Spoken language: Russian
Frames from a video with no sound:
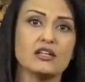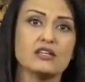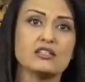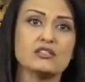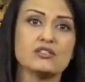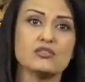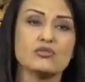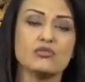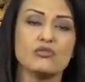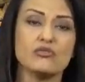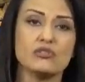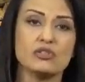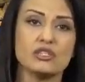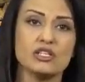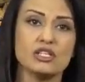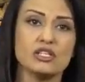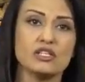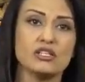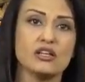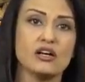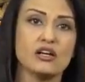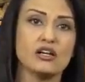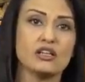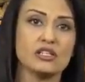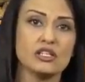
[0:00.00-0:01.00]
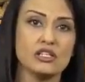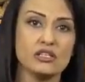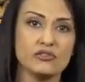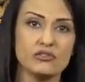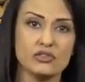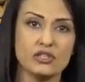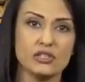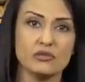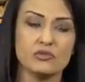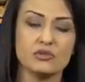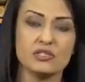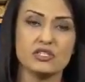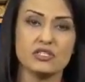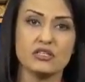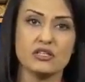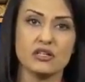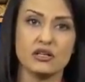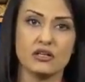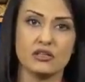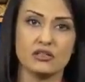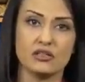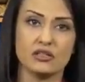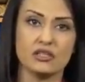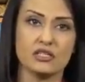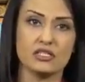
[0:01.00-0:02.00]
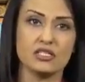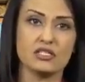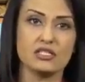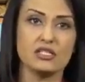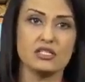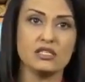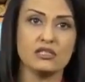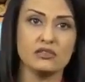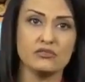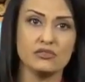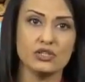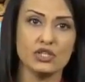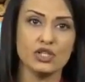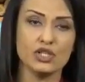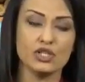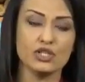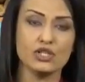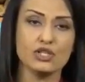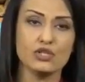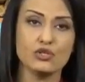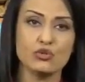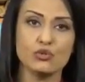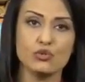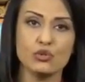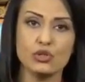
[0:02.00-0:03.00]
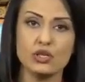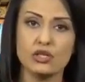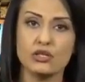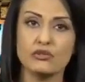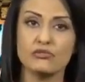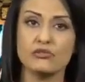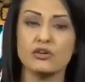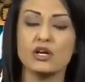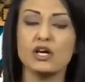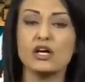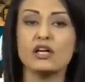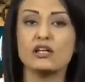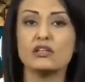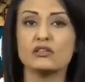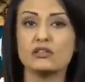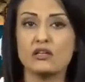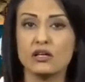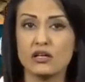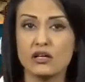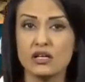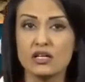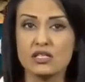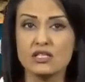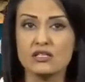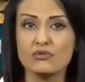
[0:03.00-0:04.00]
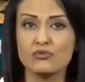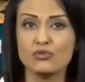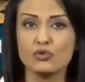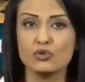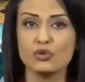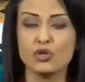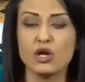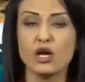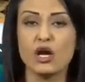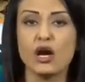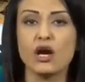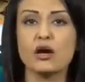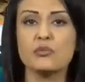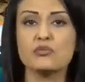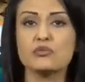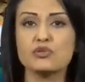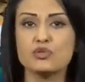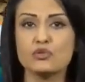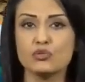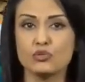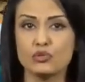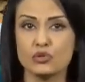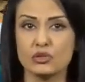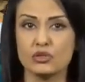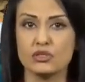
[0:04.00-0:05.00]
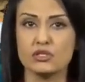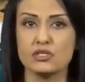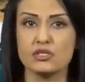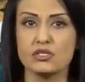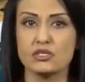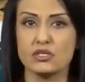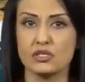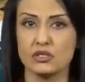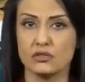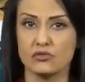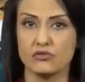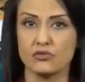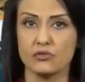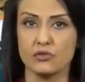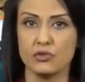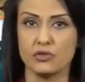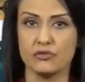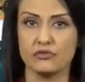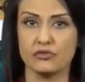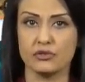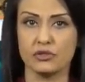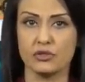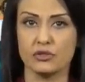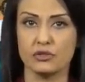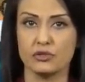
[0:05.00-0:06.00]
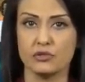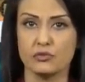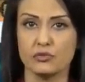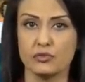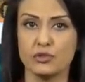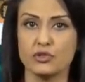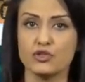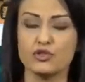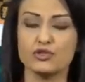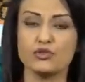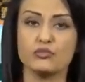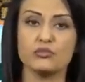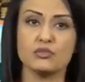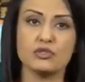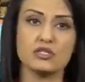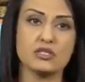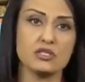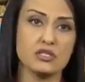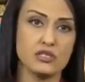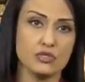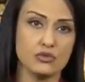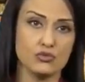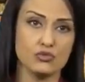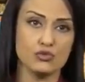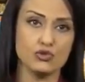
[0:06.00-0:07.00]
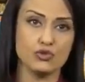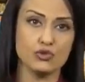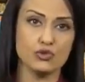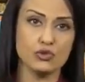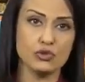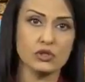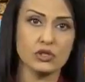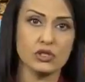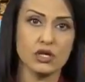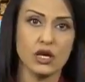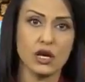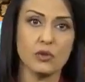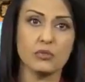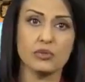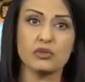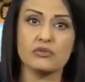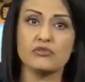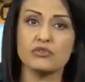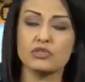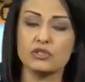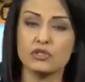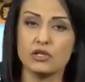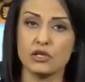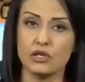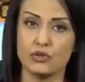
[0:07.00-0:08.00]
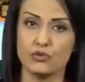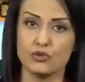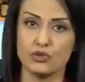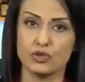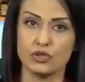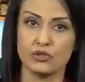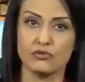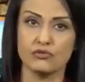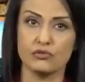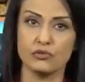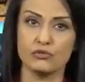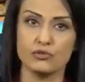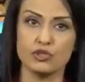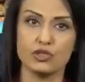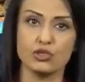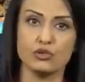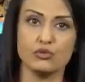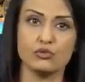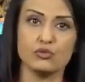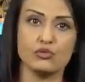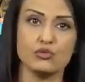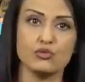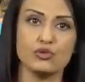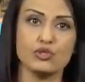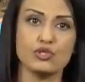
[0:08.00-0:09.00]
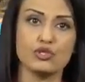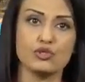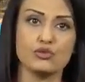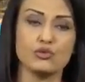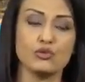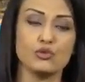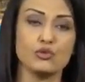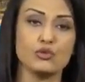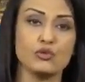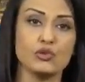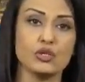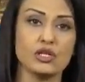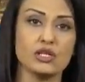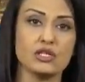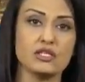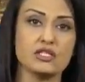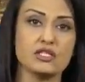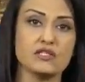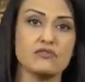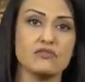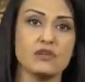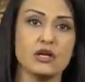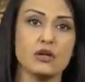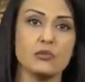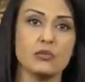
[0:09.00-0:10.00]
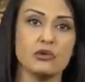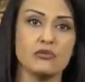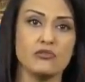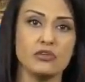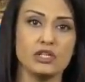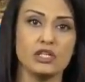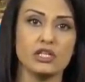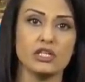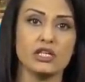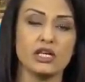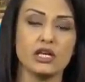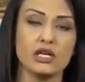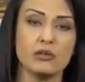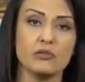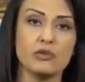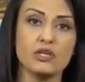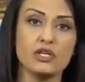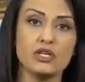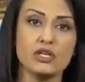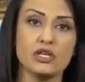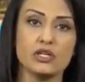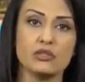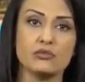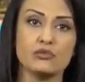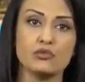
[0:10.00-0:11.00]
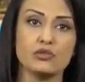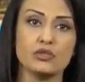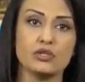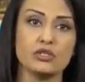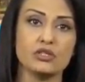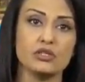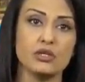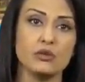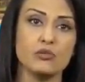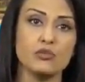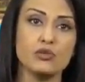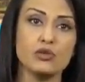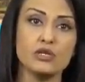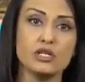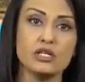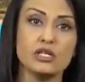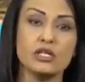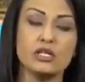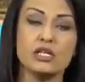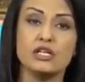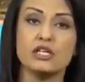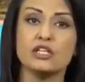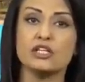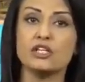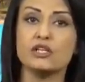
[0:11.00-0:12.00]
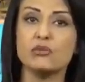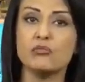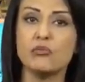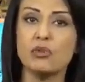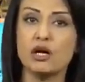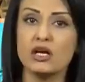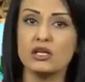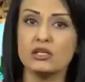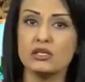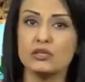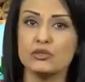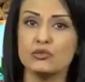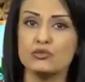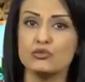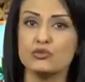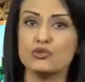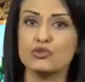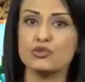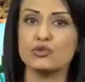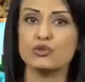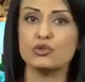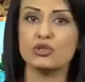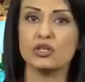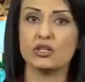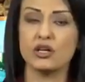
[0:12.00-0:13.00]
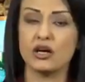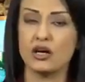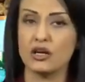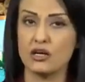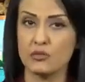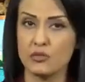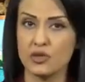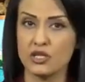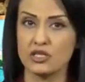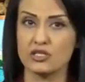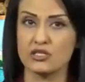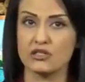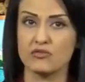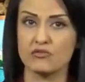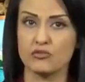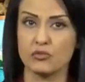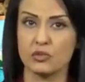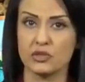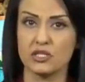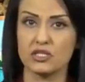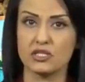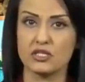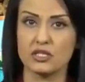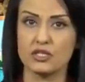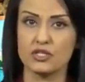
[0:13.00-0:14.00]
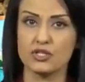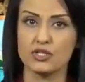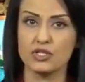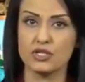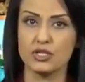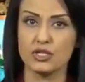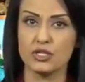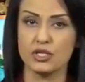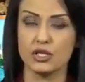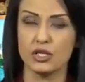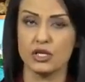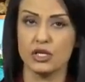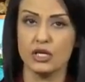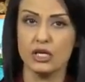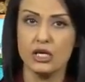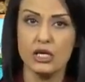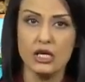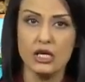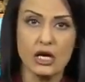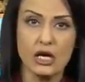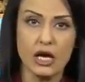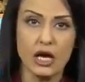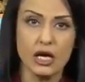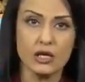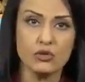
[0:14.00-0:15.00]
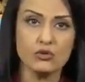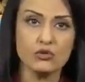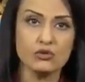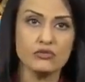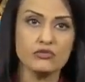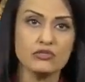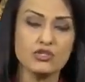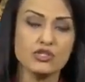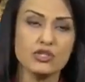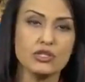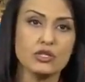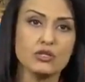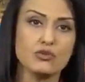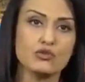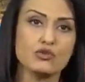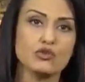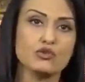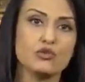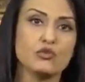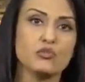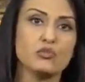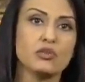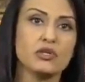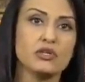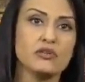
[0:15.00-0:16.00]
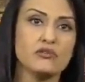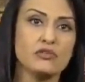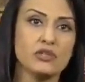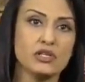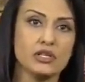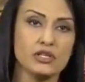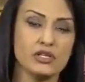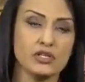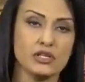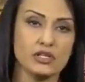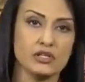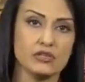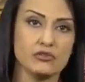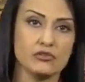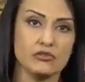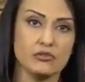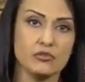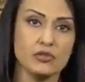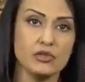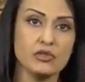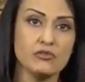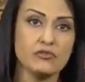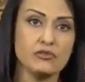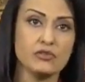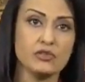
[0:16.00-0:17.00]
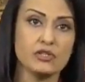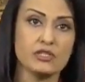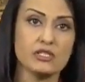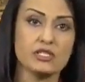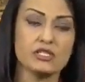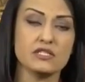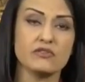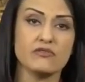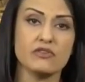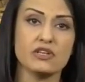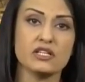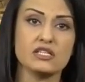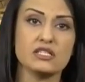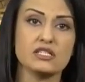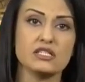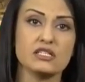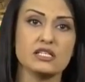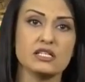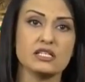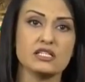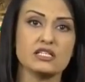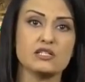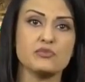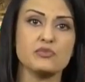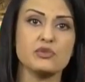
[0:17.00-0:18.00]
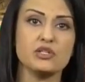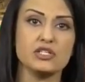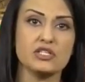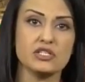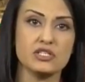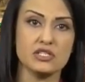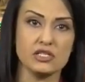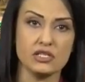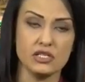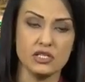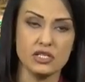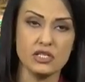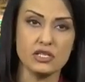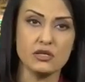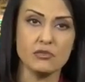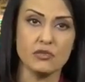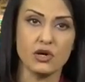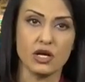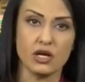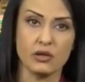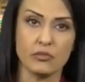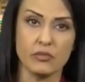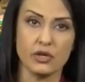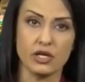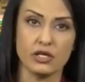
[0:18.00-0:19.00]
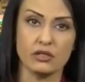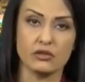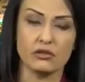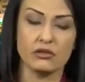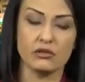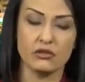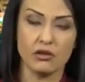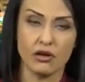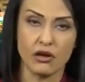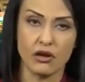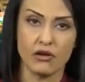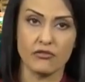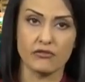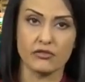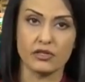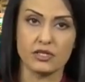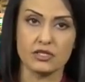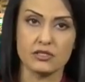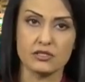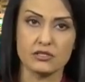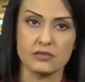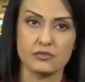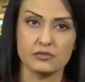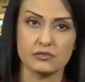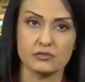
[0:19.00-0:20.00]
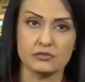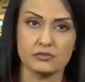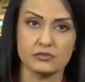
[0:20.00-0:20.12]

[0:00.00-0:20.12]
основанные на архивных материалах исследования историков доказывают абсурдность этого мифа. Причем среди ученых, опровергающих вымышленную историю так называемой Великой Армении от моря до моря, немало и ученых армянского происхождения. Они утверждают, что появление этого мифа связано с переселением армян на Кавказ.